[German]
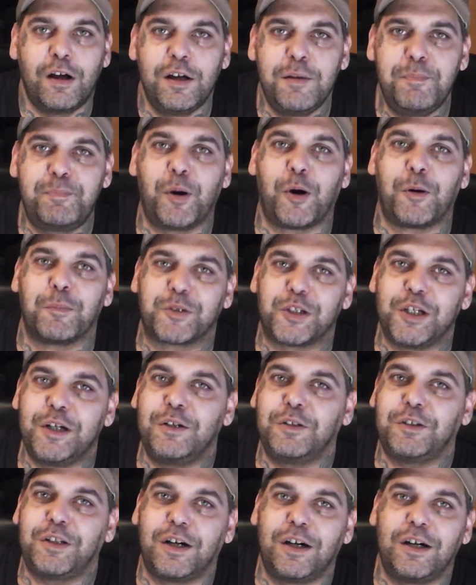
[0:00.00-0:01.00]
im
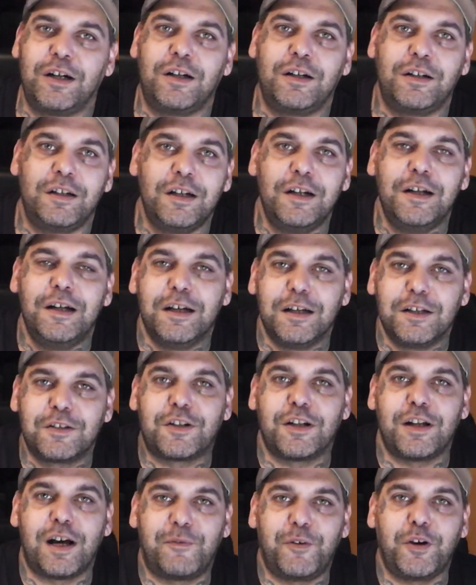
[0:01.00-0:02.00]
Babsche und der
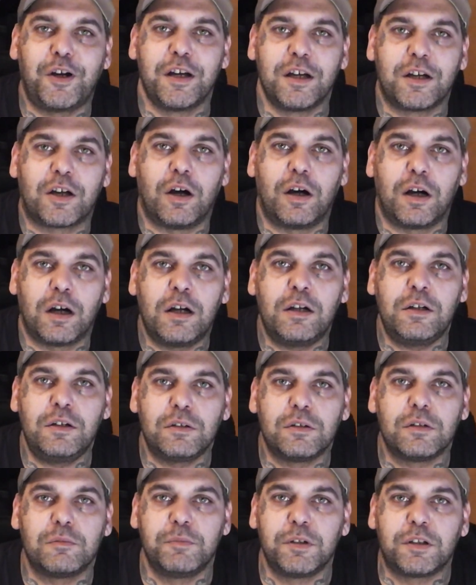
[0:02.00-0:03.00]
ist dann einfach hingegangen
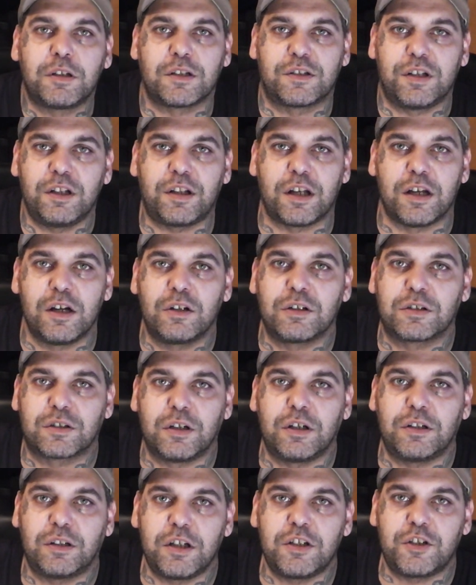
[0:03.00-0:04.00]
mit der CD und
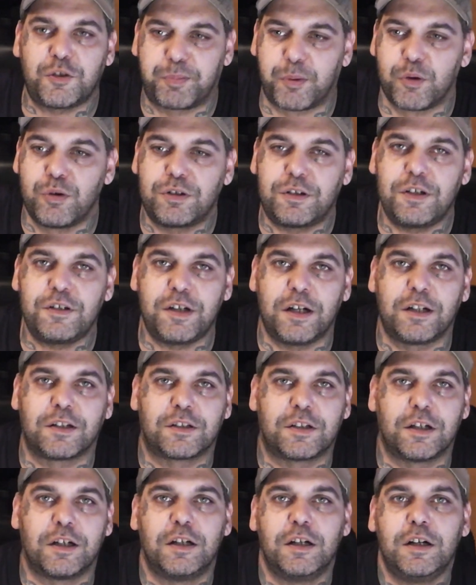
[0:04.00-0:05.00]
gesagt, das spielst das
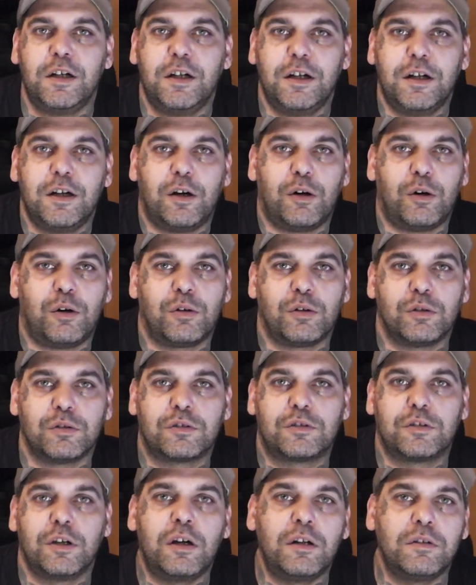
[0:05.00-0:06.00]
jetzt da.
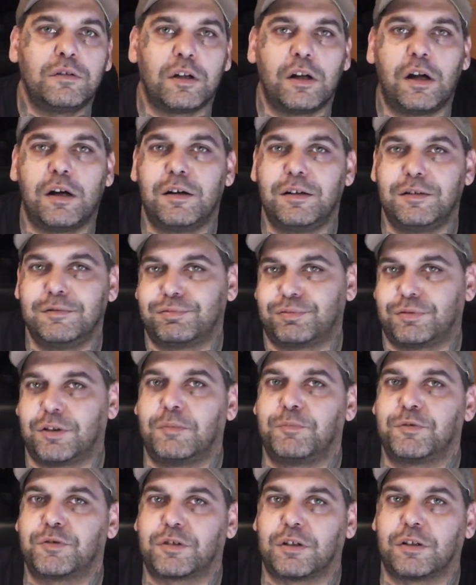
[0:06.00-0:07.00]
Und ja, und dann haben
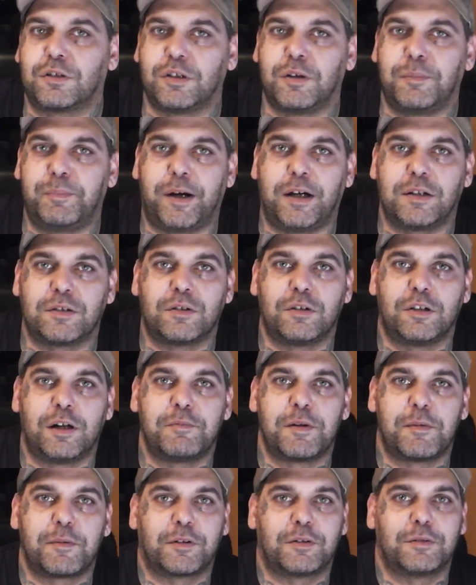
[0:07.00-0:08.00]
sie gesagt, ja passt und
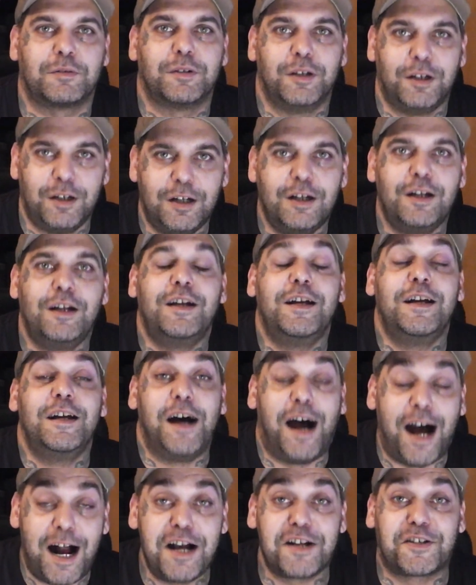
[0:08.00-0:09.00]
haben
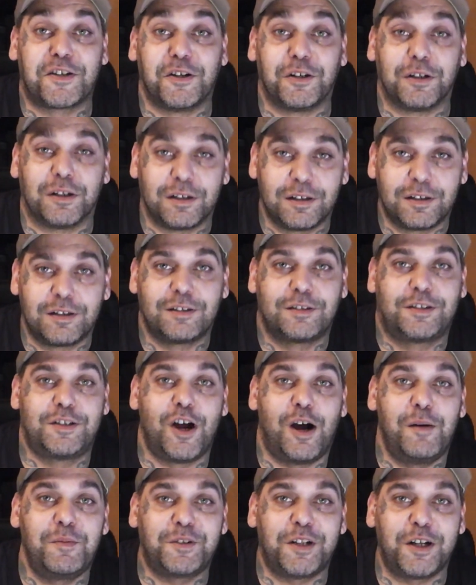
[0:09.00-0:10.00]
Also,
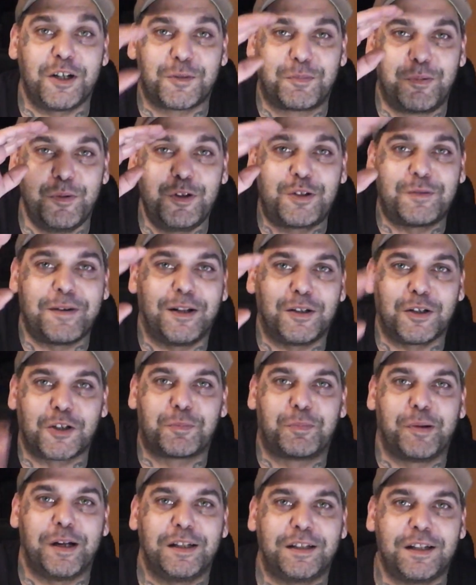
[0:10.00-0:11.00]
sie haben es dann gespielt, zwei Tage
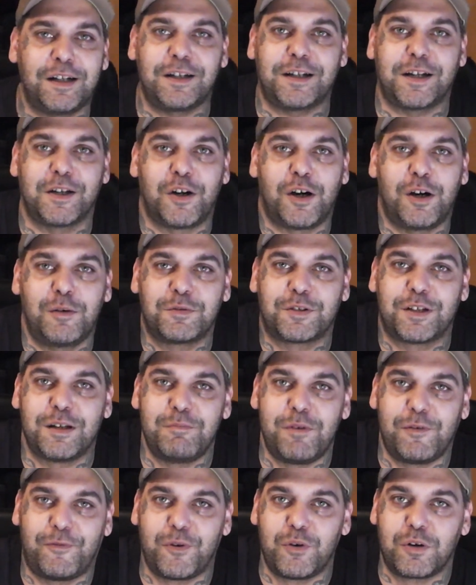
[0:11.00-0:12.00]
später, genau um
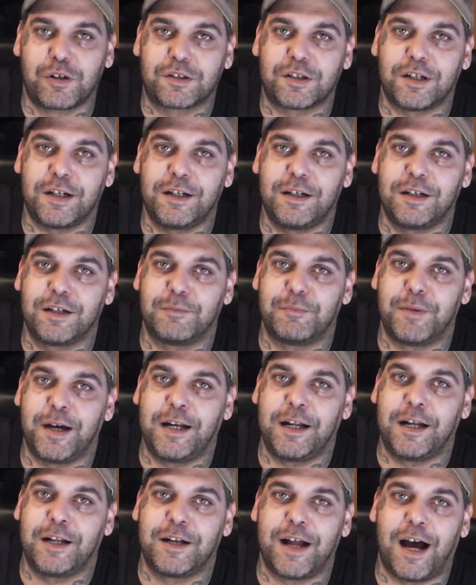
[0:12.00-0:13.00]
7.15 Uhr,
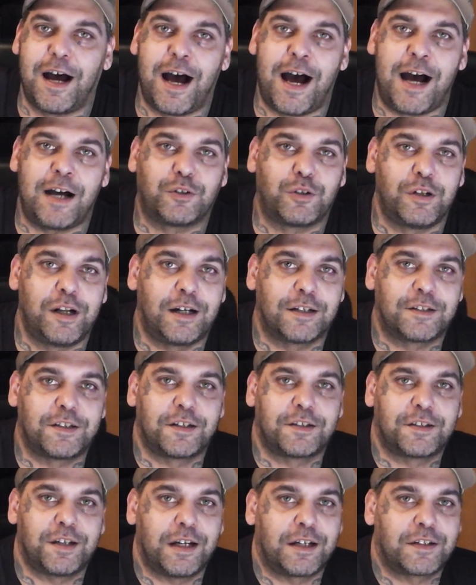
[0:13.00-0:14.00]
meinen
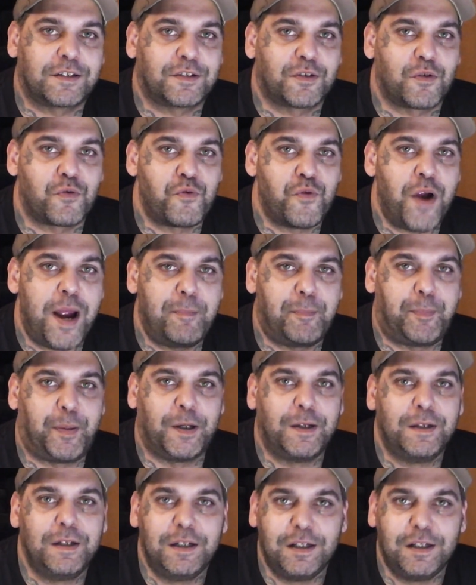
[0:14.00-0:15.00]
88.6 Rap.